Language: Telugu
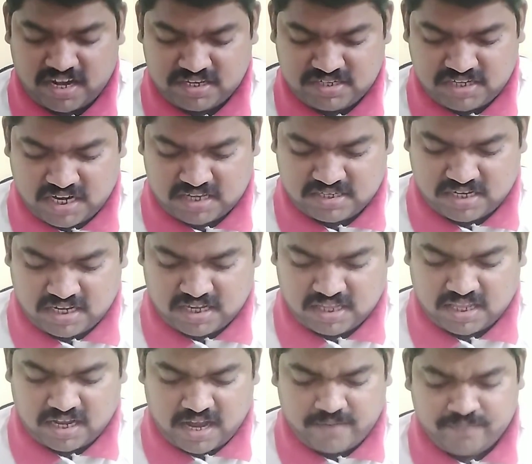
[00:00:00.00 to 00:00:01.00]
జారీ చేయడం
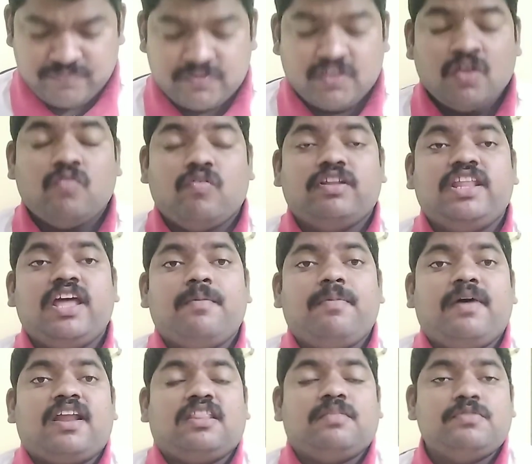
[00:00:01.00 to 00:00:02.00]
జరిగిందన్న వందే
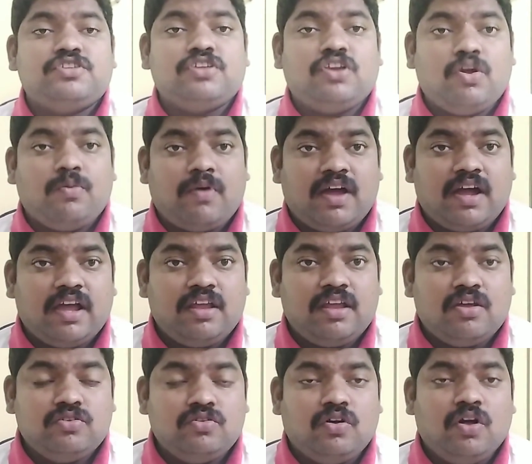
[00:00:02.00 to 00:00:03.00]
భారత్ మిషన్లో భాగంగా ఈరోజు